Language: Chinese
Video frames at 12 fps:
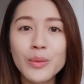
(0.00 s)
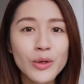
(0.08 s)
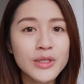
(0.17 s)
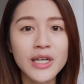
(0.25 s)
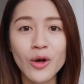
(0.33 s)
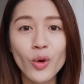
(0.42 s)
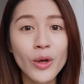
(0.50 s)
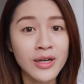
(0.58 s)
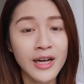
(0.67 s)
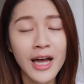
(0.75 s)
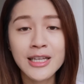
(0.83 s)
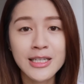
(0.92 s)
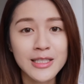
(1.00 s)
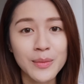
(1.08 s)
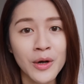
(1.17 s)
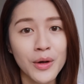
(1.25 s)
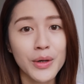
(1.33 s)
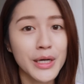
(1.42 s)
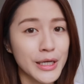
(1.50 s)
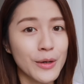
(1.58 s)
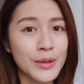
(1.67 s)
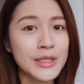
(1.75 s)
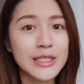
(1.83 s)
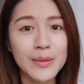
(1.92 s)
来没有想过一个开价睫毛膏可以让
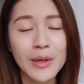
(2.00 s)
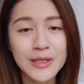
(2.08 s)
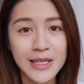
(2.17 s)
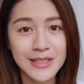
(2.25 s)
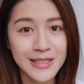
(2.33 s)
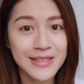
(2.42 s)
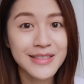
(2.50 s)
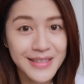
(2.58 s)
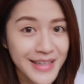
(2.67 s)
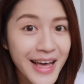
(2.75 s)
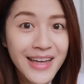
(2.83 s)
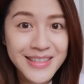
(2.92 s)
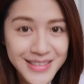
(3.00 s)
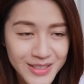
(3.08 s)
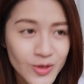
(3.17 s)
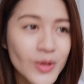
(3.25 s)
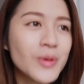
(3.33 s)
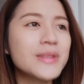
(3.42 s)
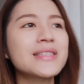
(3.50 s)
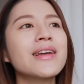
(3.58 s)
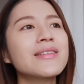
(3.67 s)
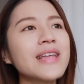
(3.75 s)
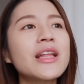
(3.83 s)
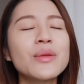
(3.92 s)
我的睫毛长成这个样子，所以我今天
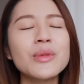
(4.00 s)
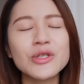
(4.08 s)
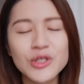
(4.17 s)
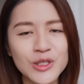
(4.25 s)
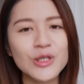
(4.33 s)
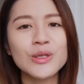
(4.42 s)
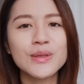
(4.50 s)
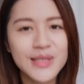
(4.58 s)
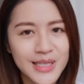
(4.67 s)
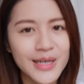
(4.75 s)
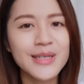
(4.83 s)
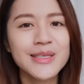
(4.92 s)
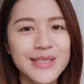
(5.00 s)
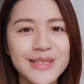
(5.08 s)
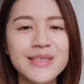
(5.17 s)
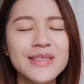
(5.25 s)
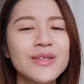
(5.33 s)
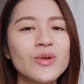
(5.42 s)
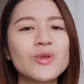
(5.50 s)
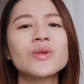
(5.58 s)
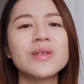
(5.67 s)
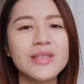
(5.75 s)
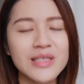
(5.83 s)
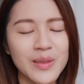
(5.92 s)
要带你们实测实测。如果说
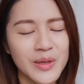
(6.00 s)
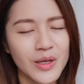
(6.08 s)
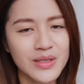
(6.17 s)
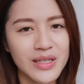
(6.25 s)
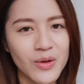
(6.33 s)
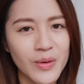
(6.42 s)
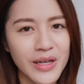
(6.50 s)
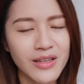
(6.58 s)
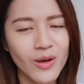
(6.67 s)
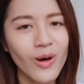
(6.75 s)
你的睫毛条件跟我一样的